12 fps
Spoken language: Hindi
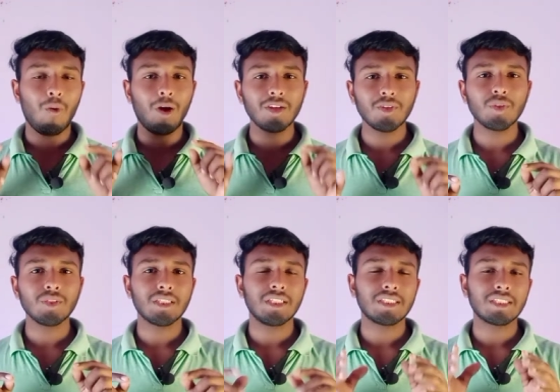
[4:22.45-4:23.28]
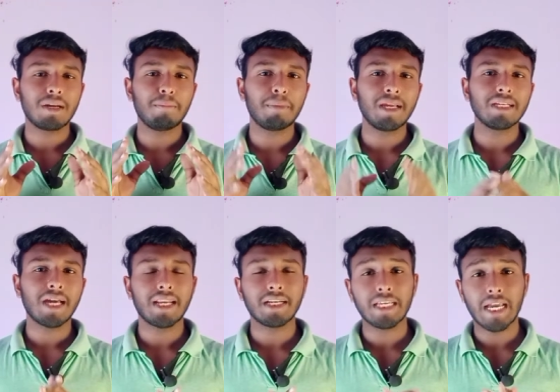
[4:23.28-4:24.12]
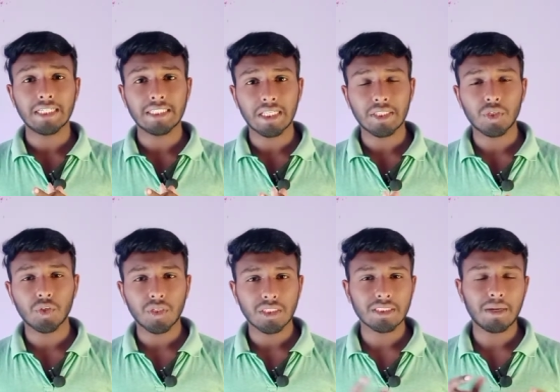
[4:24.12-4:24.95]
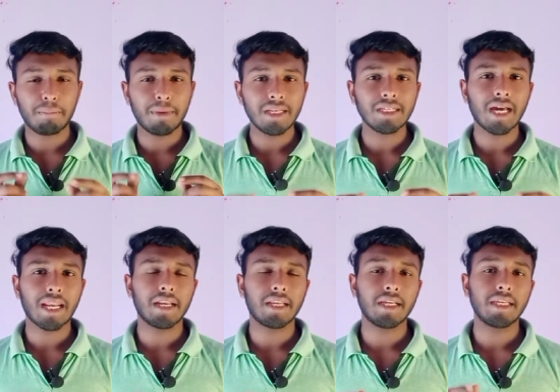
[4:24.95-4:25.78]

और दोस्त इसका मेन कारण क्या है जानते हो इसका मेन कारण है